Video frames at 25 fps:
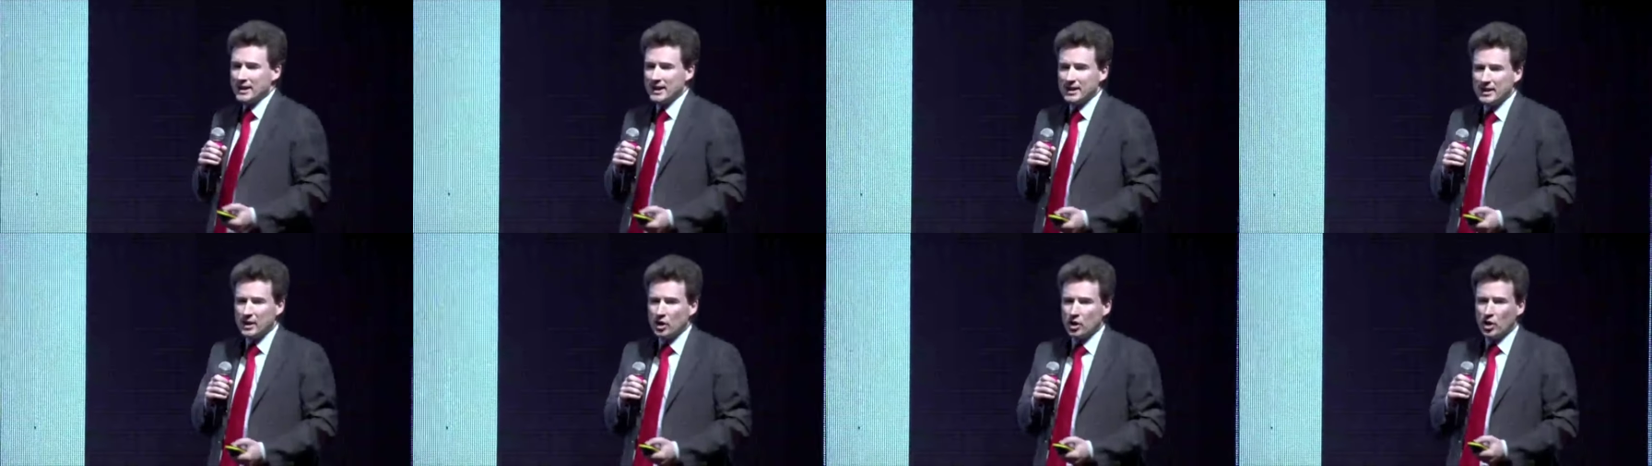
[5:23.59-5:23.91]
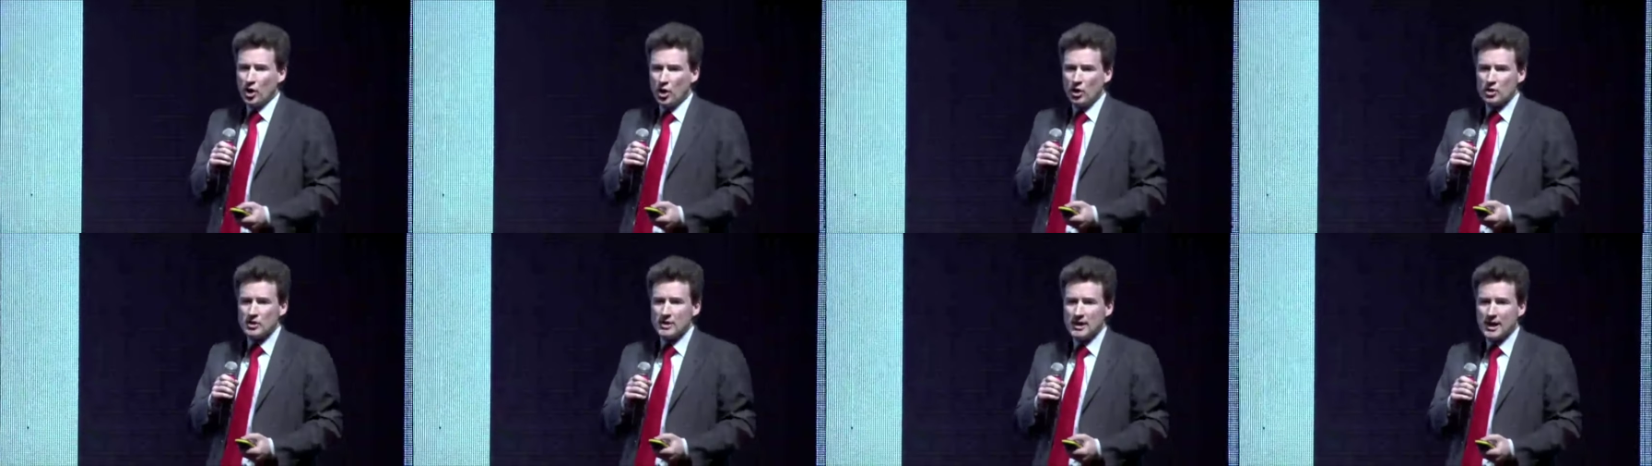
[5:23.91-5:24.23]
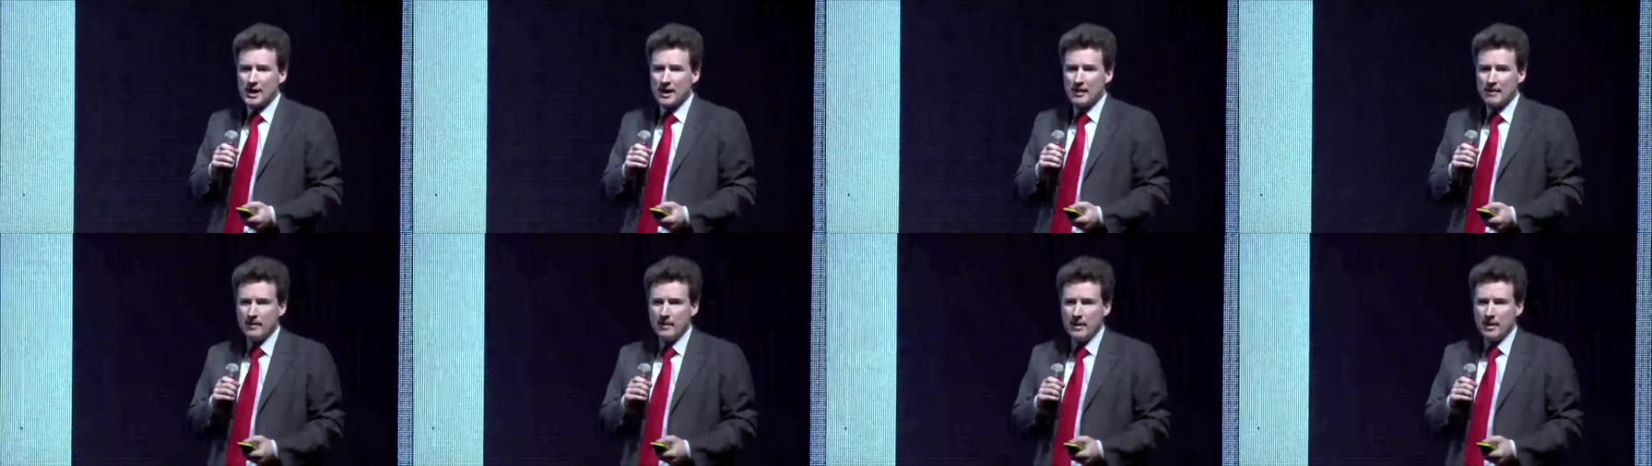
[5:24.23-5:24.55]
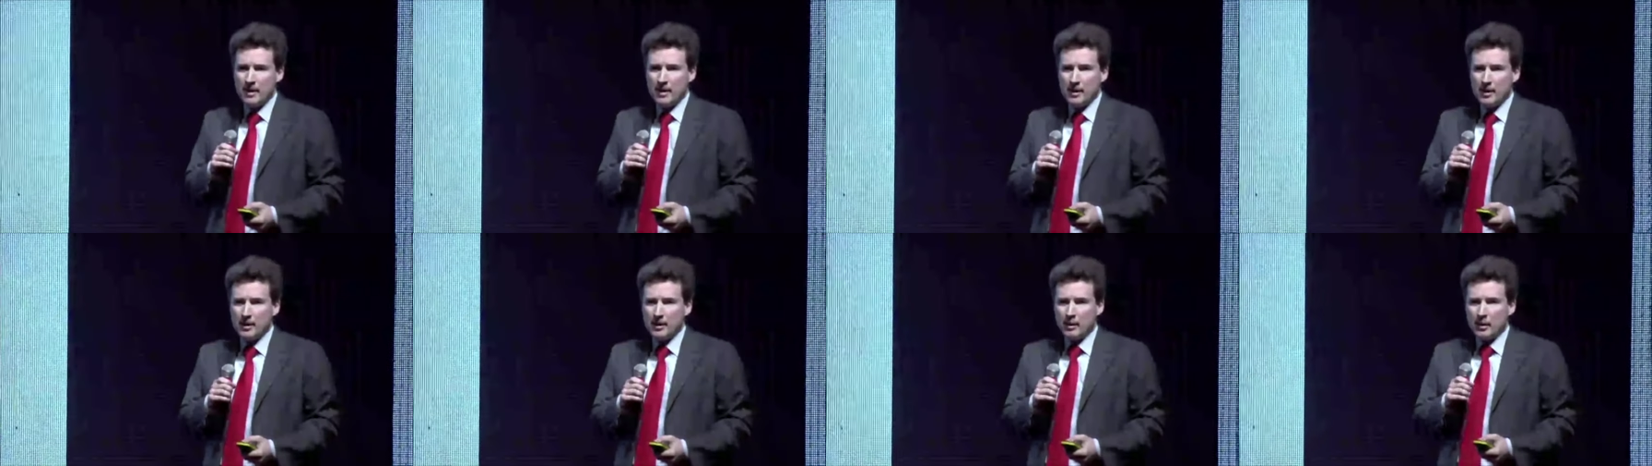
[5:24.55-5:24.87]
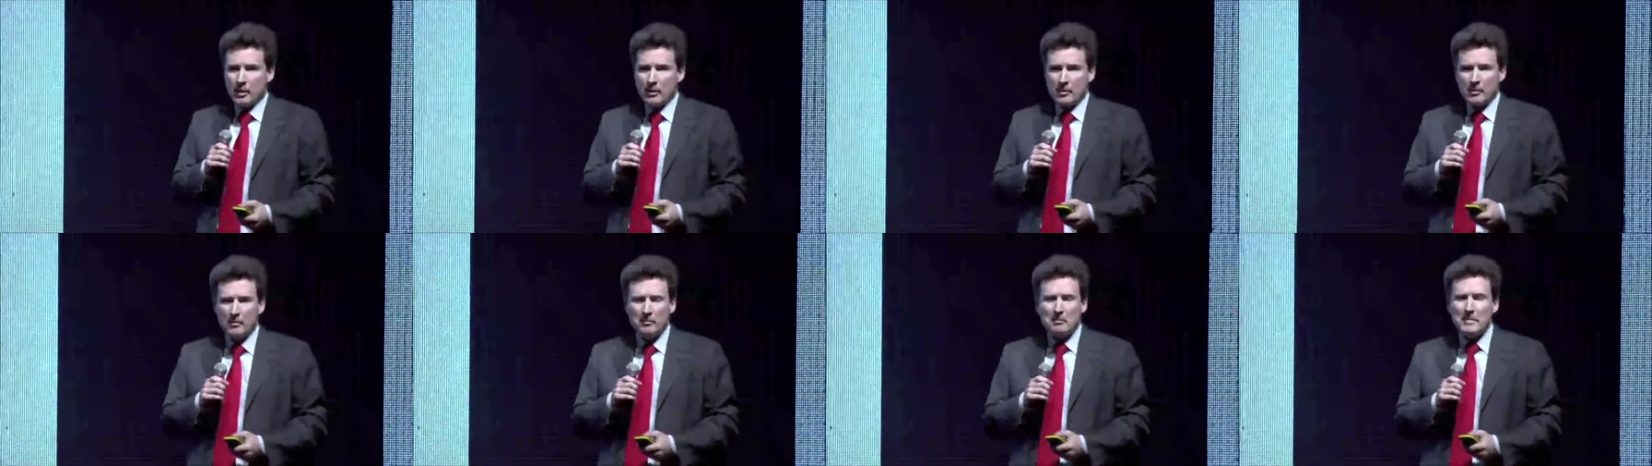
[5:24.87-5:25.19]
di cose
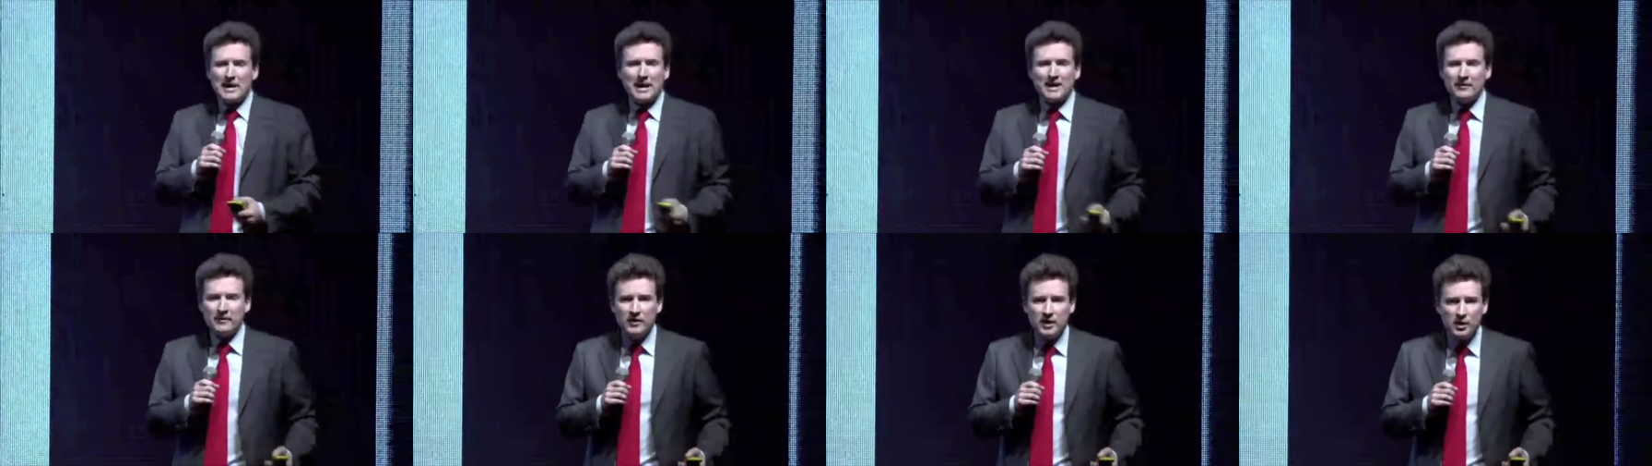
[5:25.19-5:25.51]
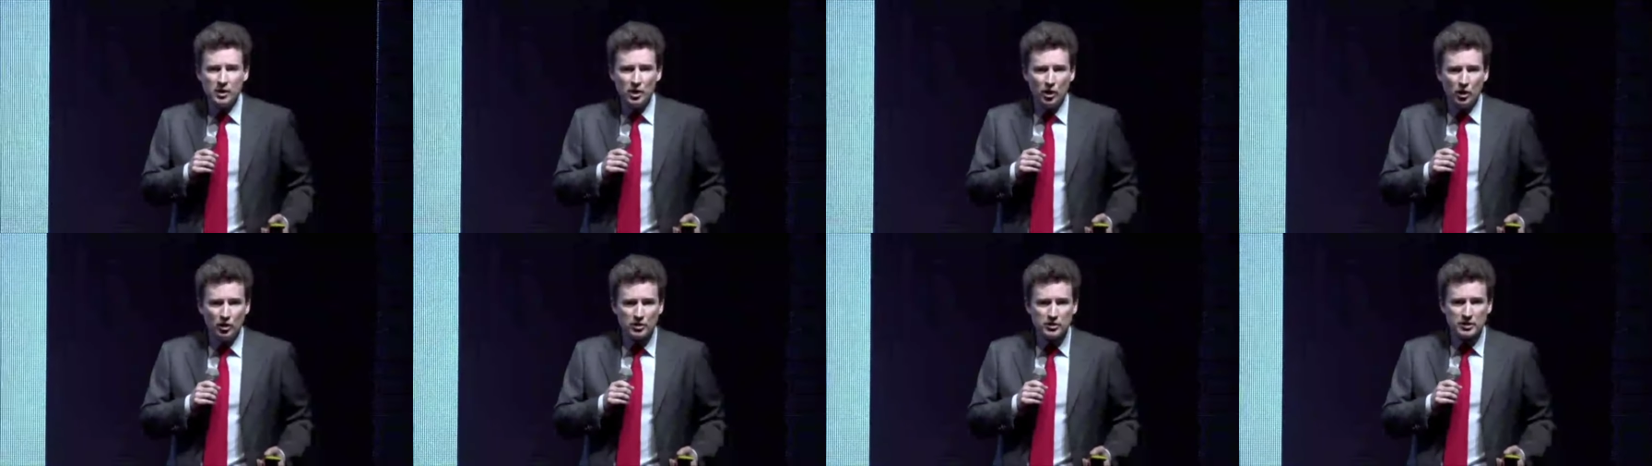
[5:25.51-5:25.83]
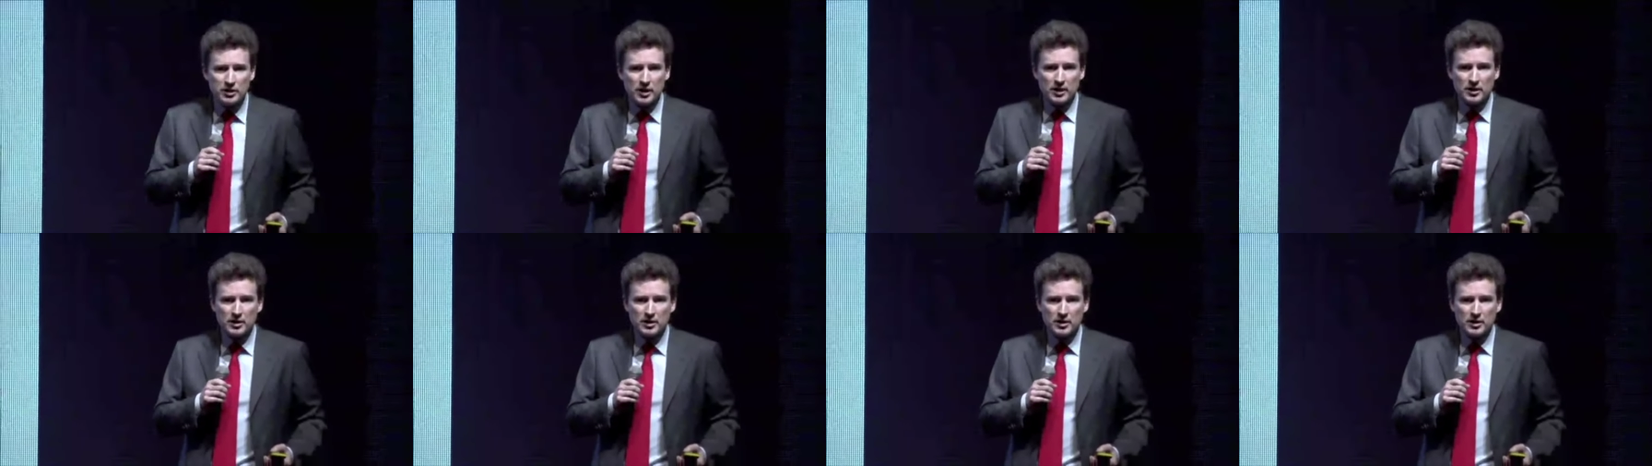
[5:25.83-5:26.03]
meravigliose,